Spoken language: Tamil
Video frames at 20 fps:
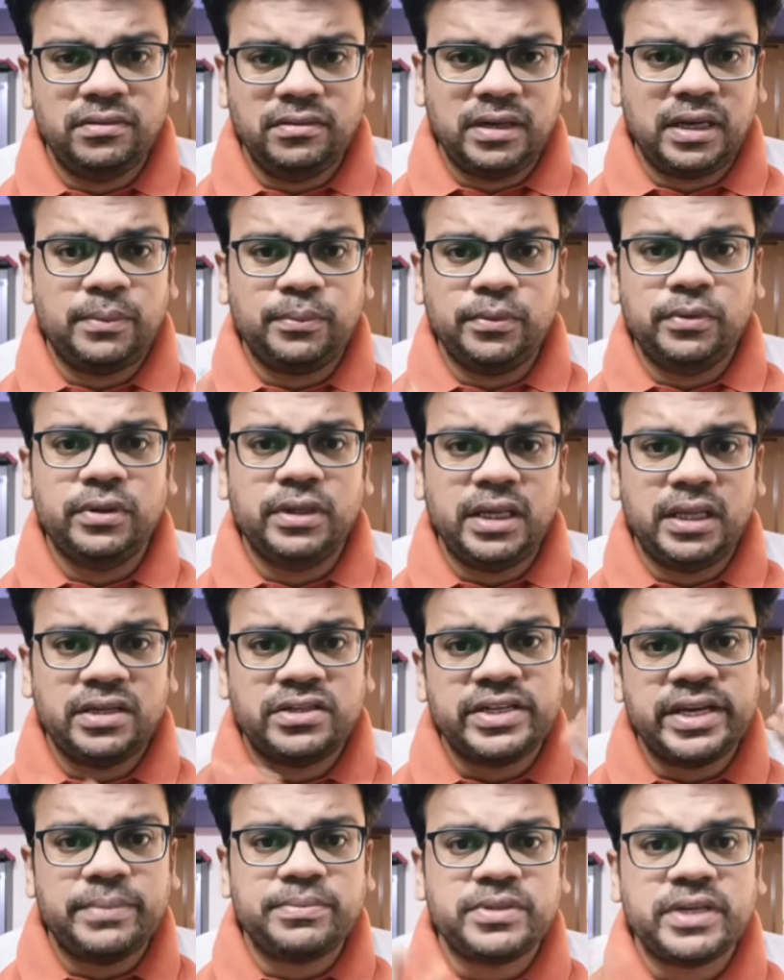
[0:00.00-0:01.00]
வரப்போகுது அதை
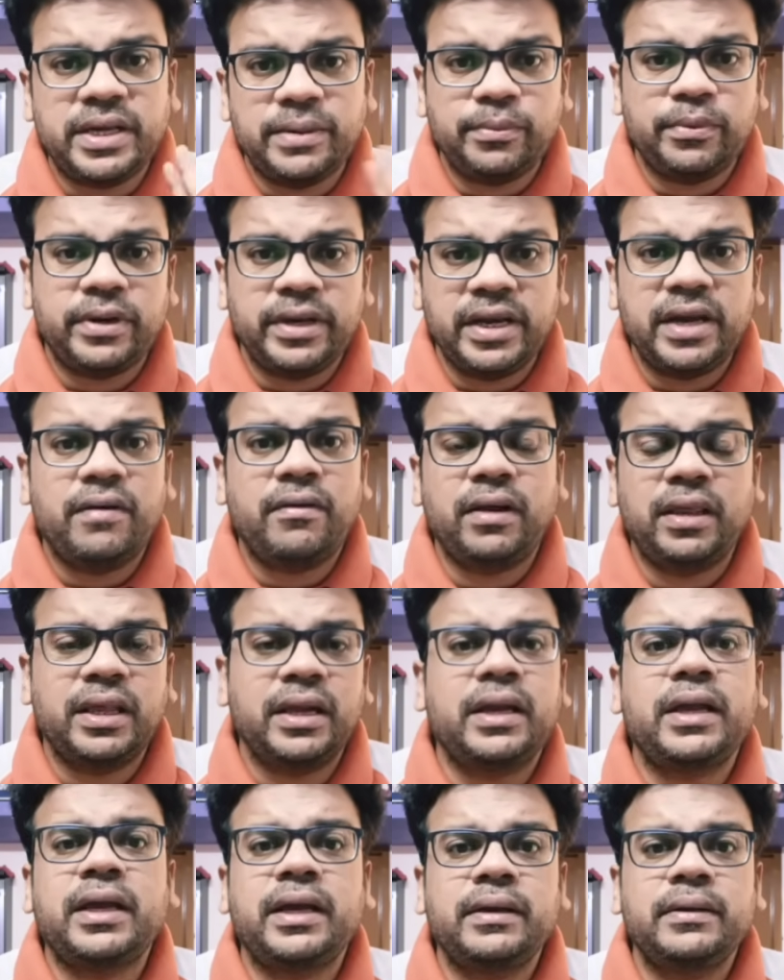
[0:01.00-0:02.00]
ஷேப் செய்ய போகிறீங்க
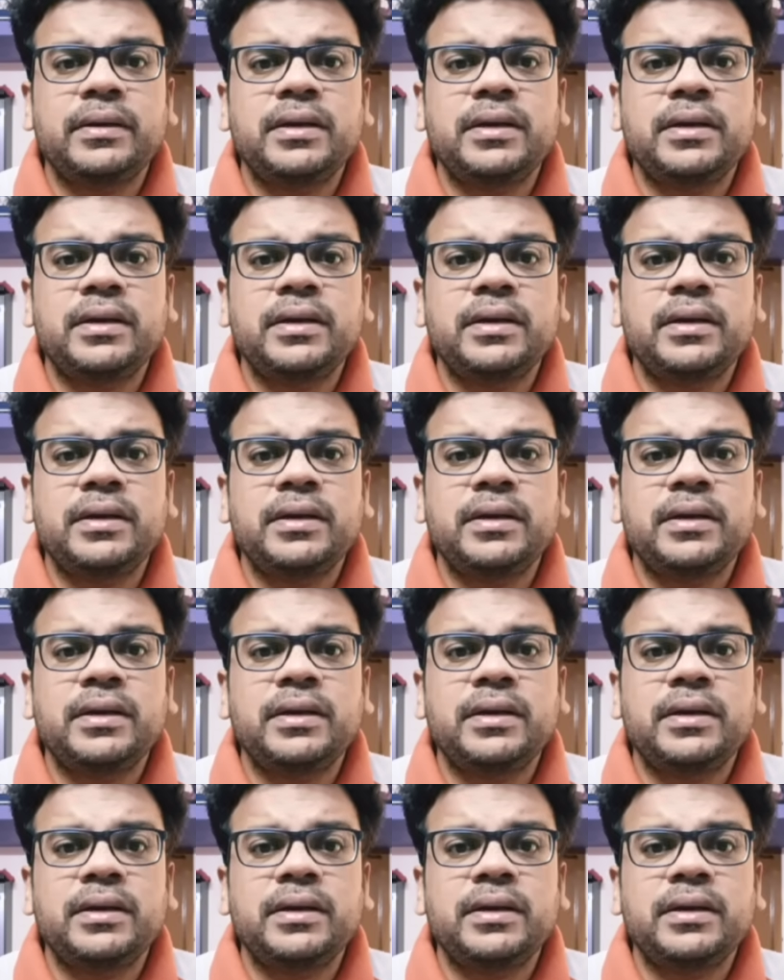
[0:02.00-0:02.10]
அவ்வளோதானே